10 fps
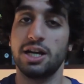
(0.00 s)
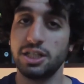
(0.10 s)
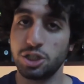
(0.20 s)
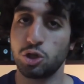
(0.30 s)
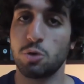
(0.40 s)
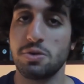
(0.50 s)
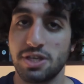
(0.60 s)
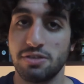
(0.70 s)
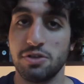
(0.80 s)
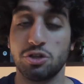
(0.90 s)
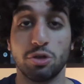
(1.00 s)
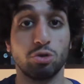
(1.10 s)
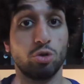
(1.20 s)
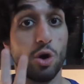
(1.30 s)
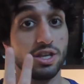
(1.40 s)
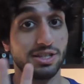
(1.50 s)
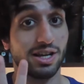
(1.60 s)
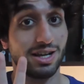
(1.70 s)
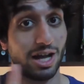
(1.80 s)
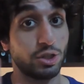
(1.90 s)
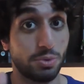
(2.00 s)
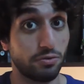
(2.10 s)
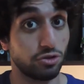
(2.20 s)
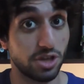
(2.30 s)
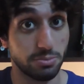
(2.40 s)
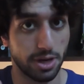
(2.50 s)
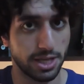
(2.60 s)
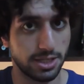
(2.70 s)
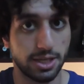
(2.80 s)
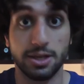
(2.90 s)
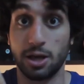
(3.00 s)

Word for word: antes de começar esse vídeo, eu tenho dois recados pra vocês, beleza?